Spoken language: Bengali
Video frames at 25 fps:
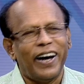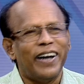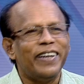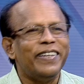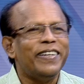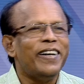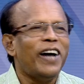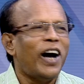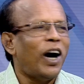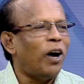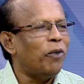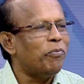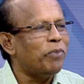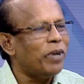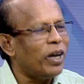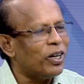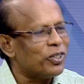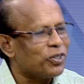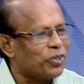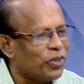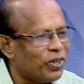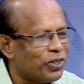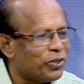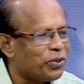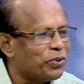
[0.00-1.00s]
আমি আসলে
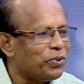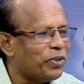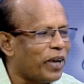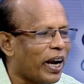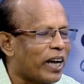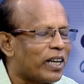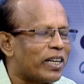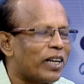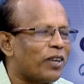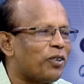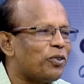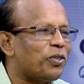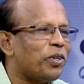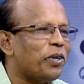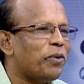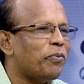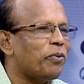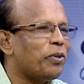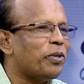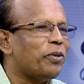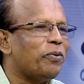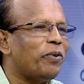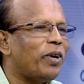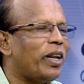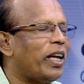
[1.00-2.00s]
শুধু একটা কথাই বলতে পারি
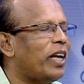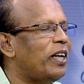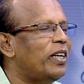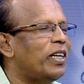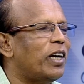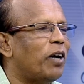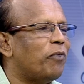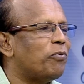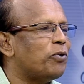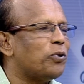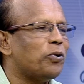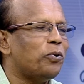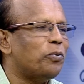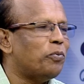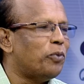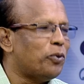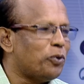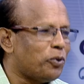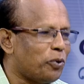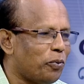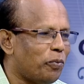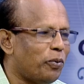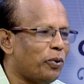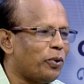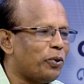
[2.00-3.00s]
এই নিয়ে আমি কোনো মন্তব্য
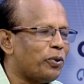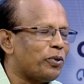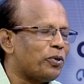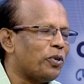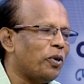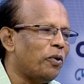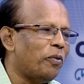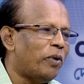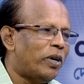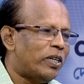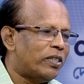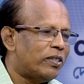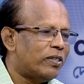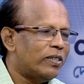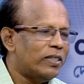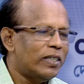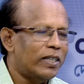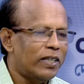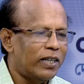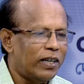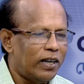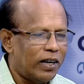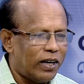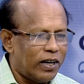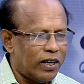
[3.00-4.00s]
করতে আমার
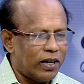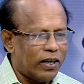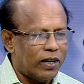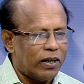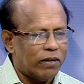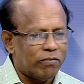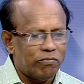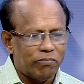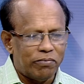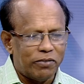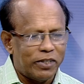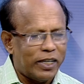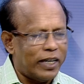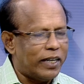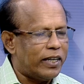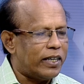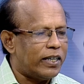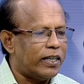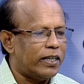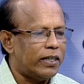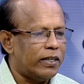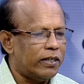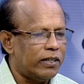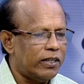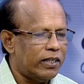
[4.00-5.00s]
ঠিক
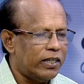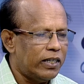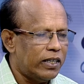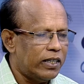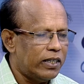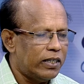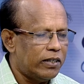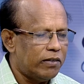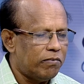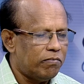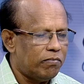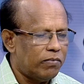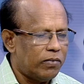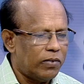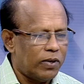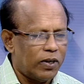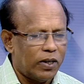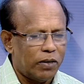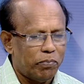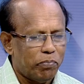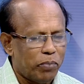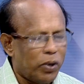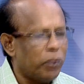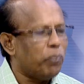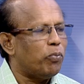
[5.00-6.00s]

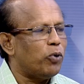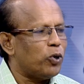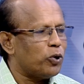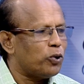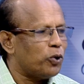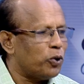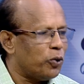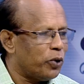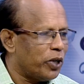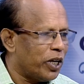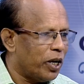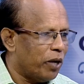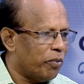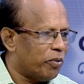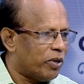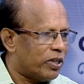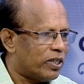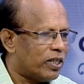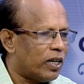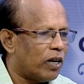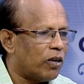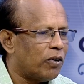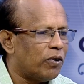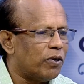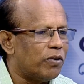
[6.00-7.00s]
বিব্রত হই আমি কারণ
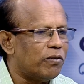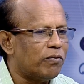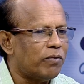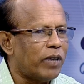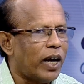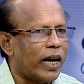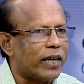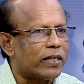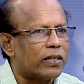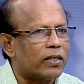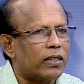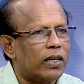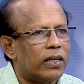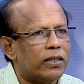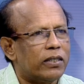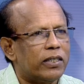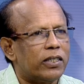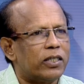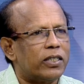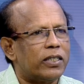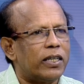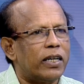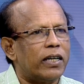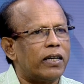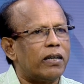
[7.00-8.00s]
একটা দেশের
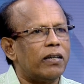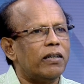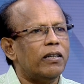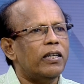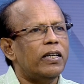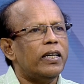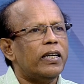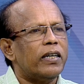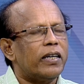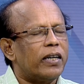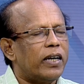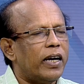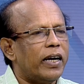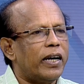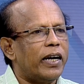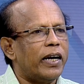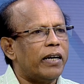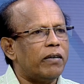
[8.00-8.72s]
ক্রিকেট